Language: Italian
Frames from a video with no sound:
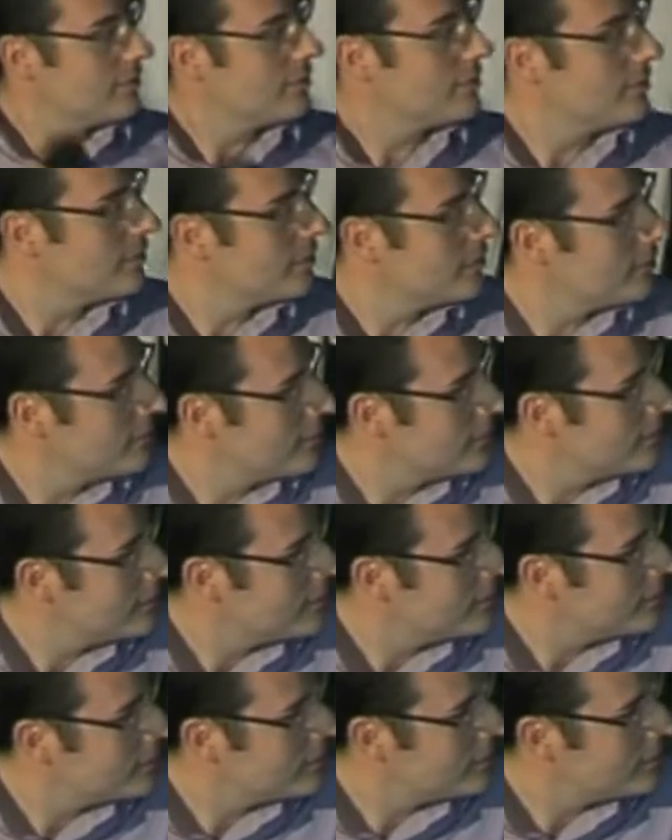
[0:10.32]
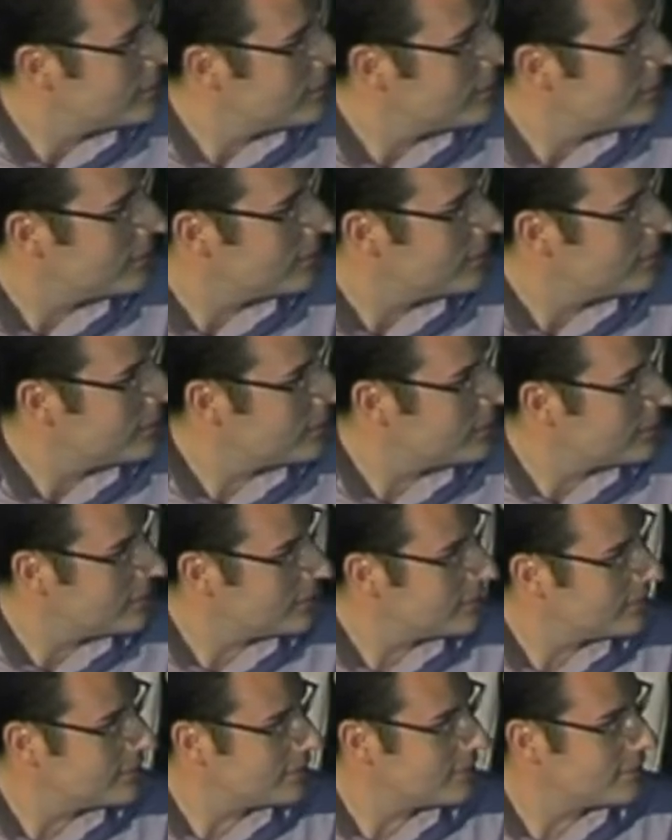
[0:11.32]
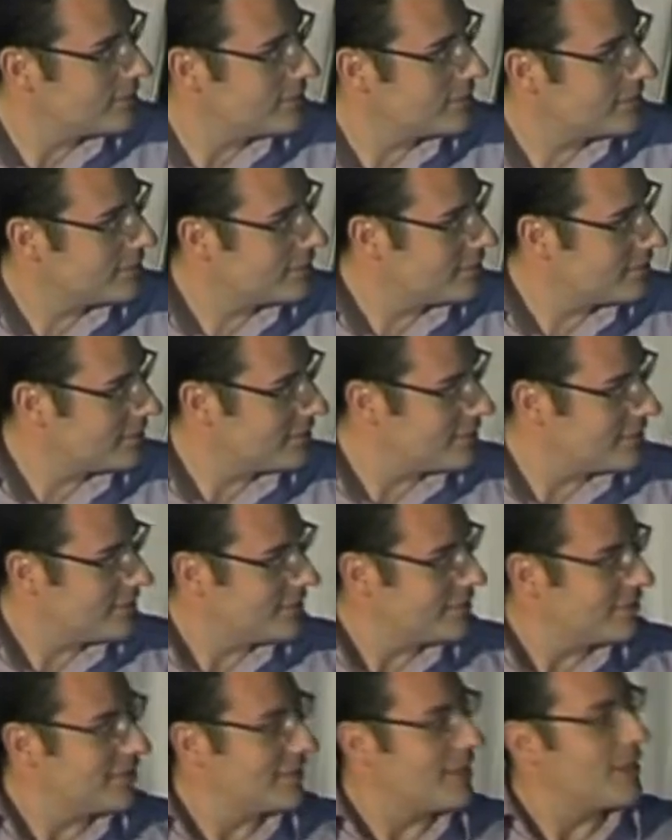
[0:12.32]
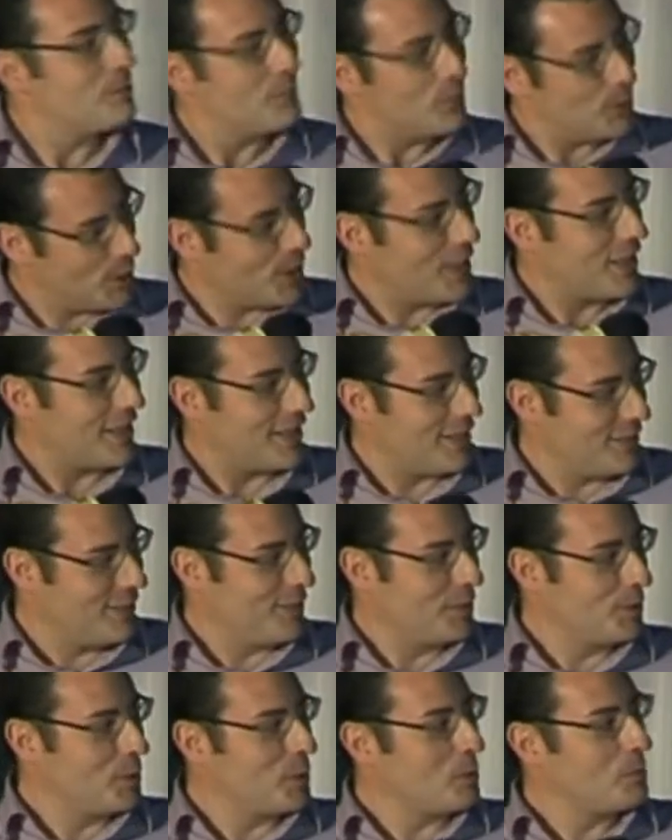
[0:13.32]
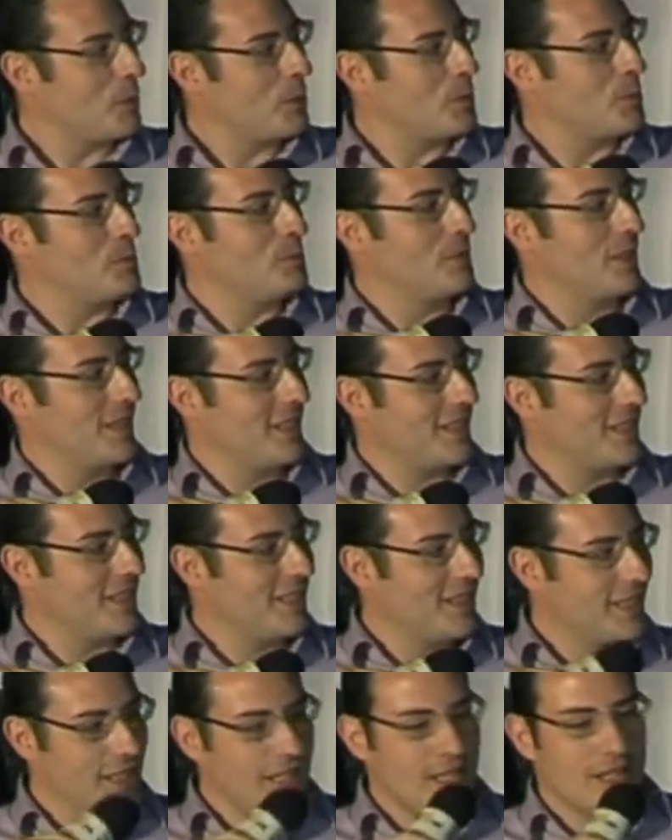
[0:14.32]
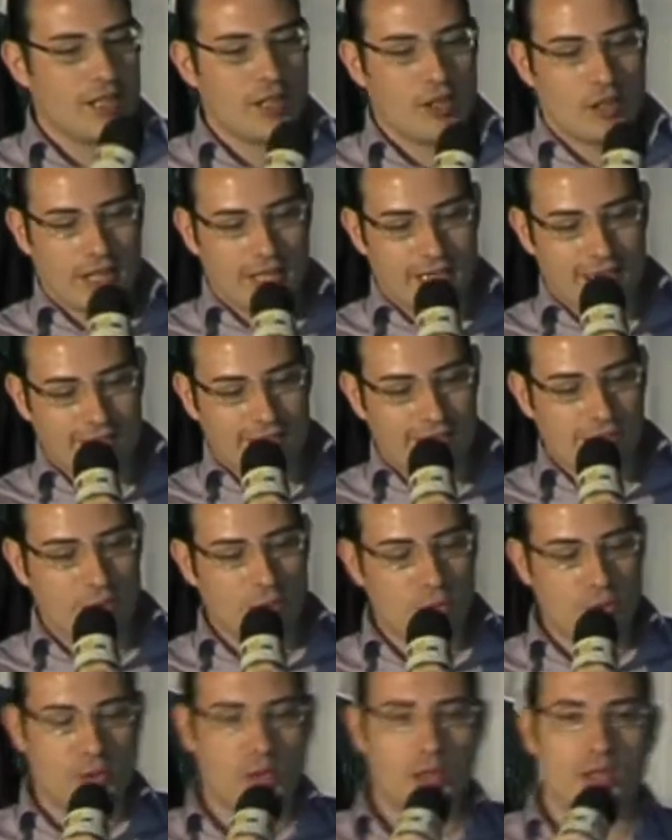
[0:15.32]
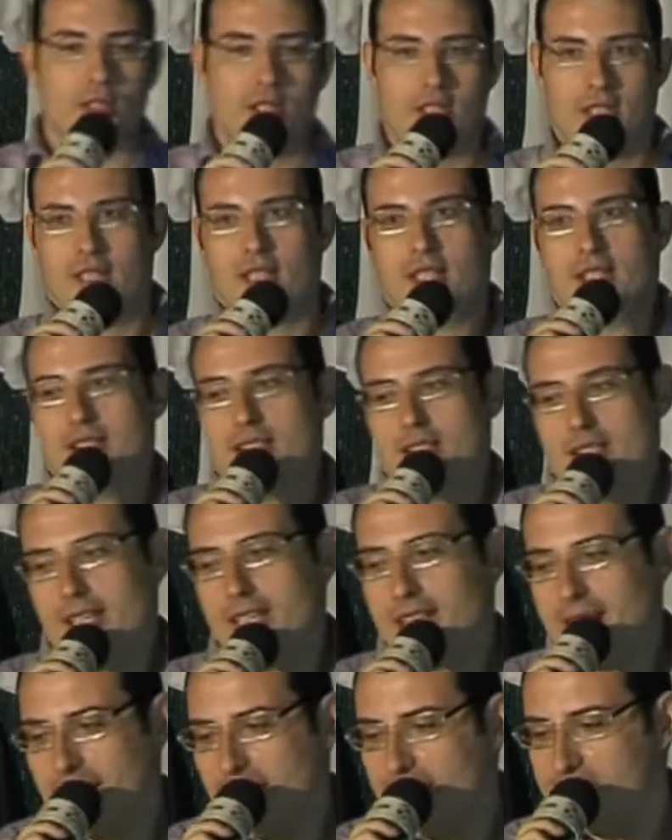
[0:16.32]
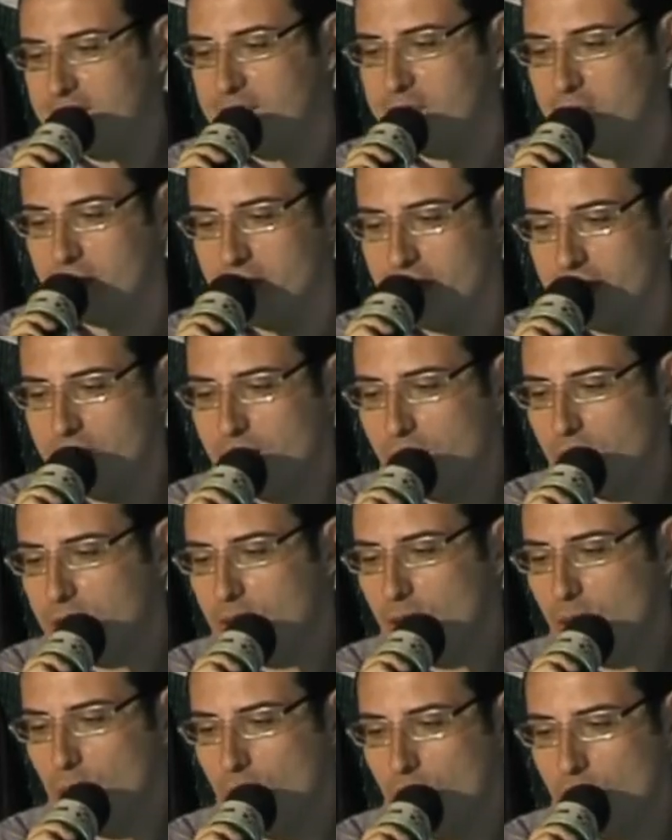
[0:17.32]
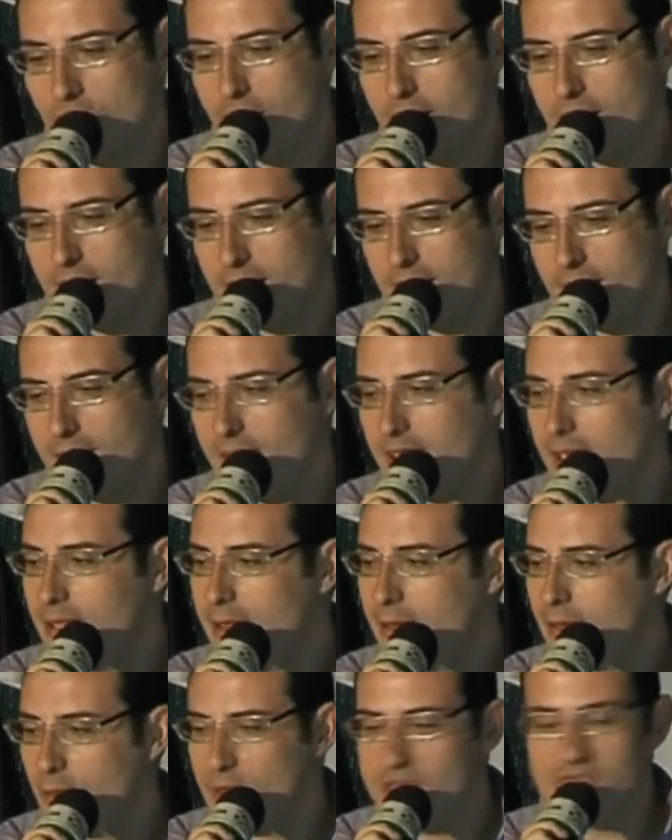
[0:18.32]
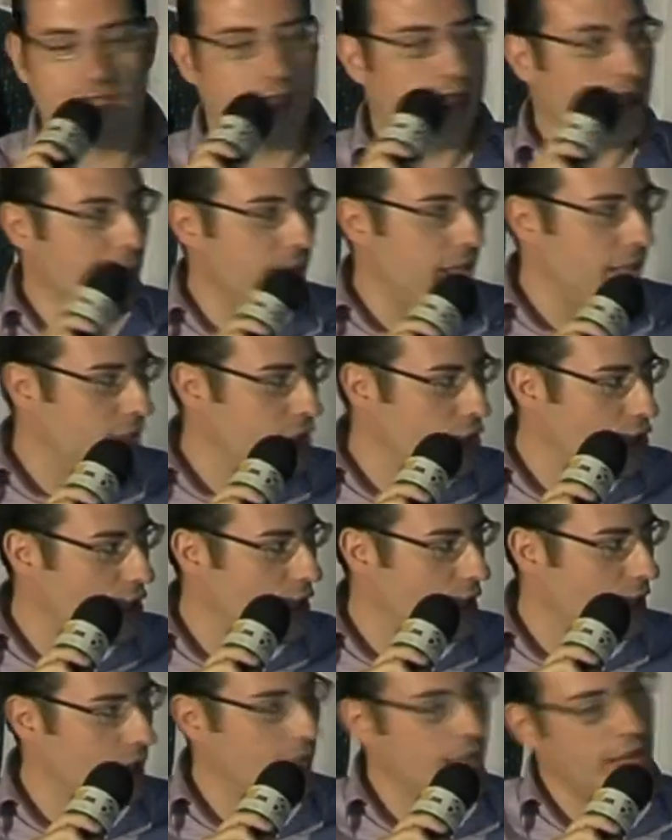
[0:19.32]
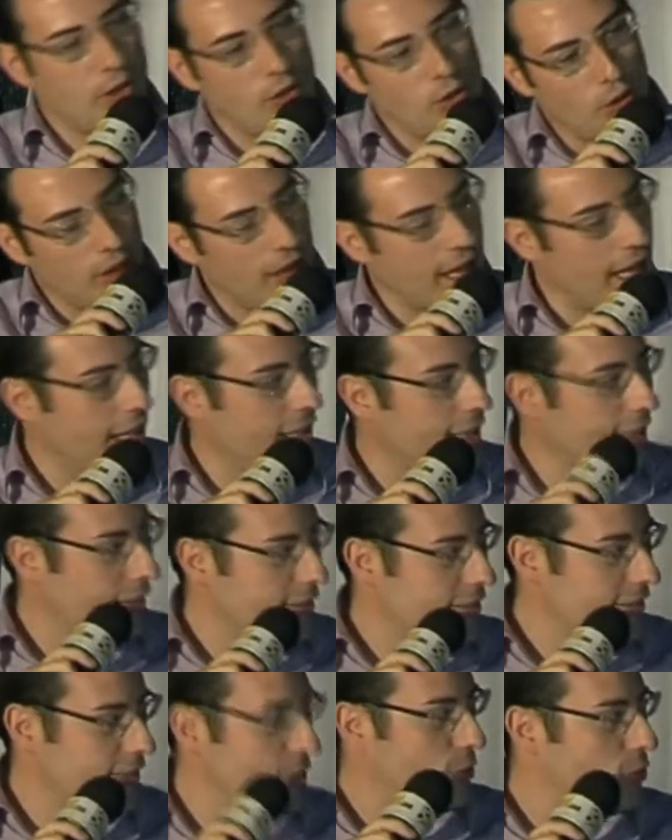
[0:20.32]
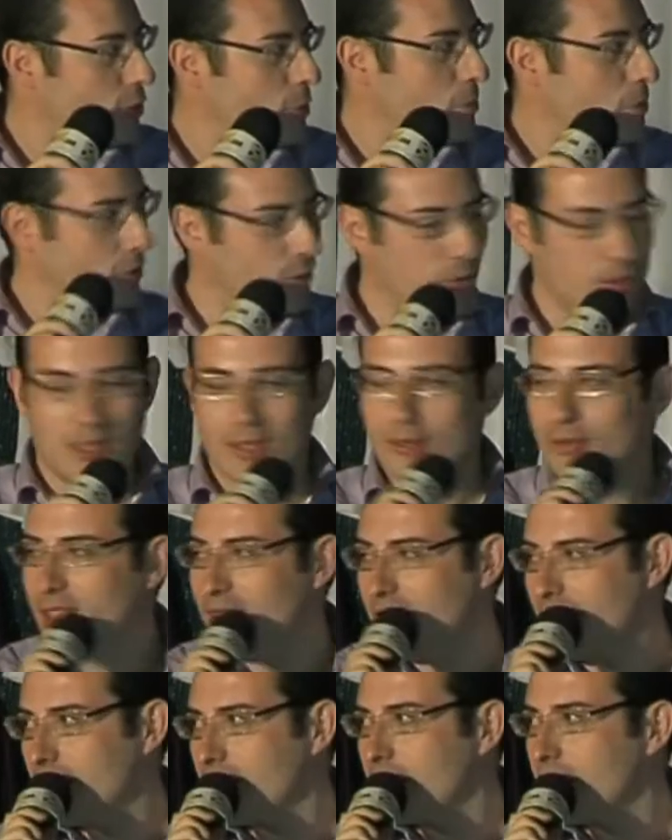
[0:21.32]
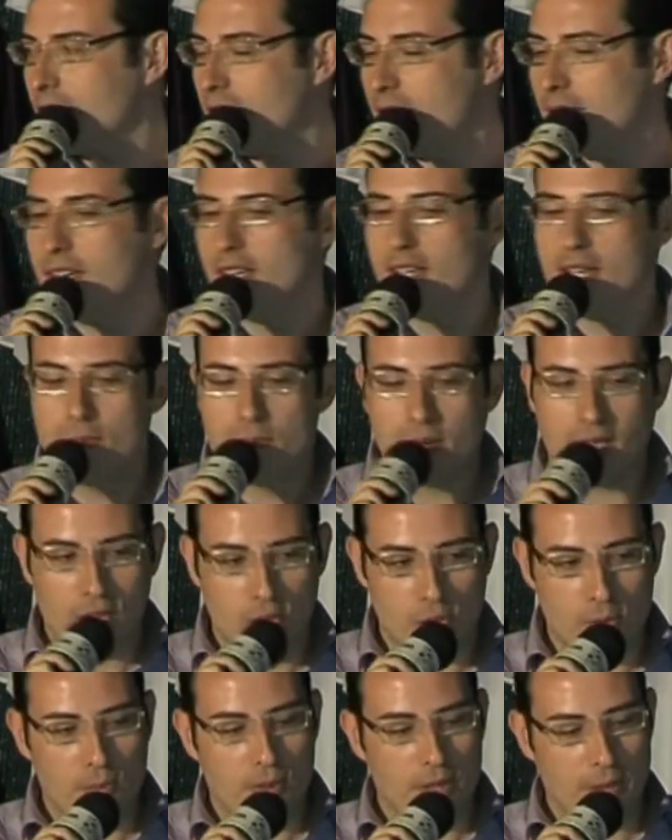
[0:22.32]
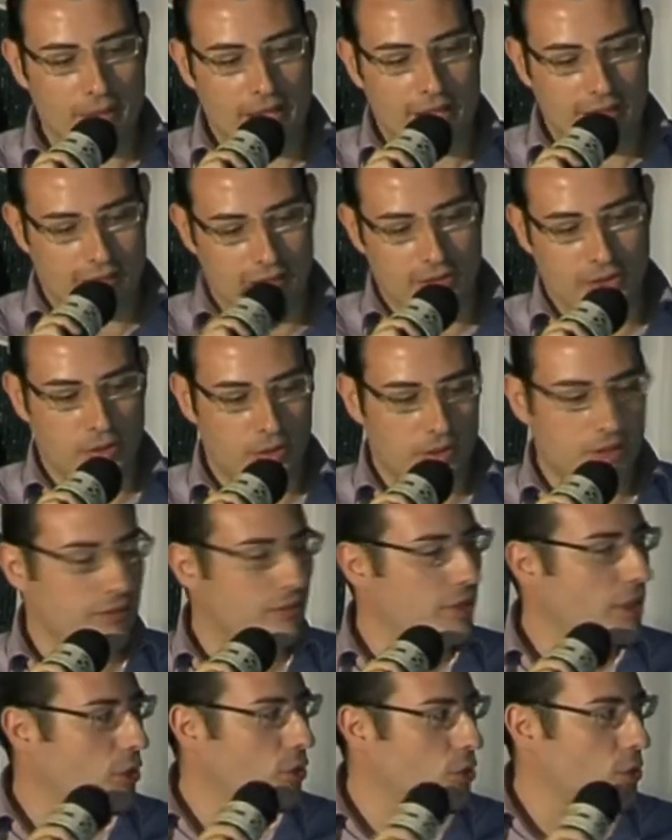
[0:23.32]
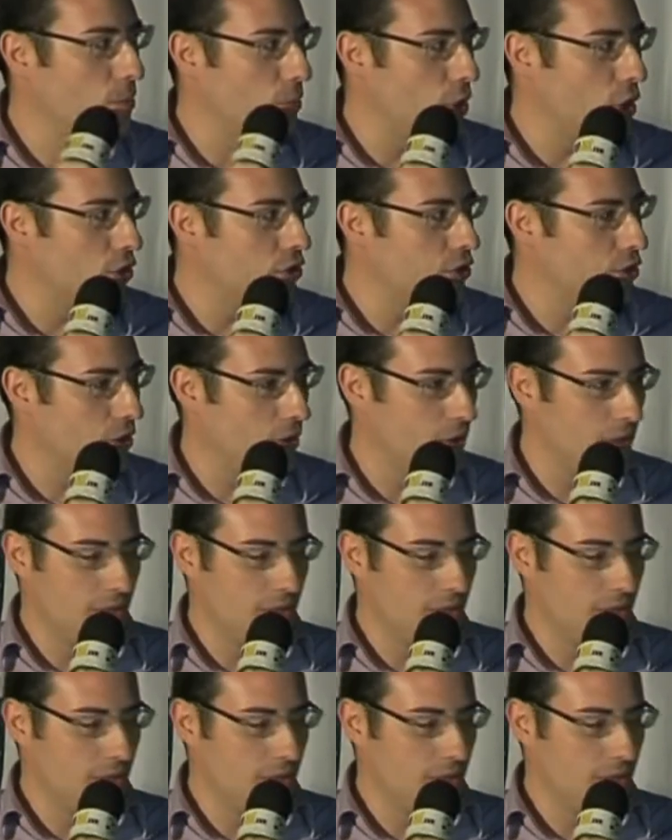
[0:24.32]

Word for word: ha dato tutte queste informazioni perché sono due notti che ci dormo. E mo ci arrivo, non ti preoccupare. Allora, innanzitutto ringrazio davvero di cuore questi amici e colleghi, se così posso definirli, per i complimenti, sono davvero commosso.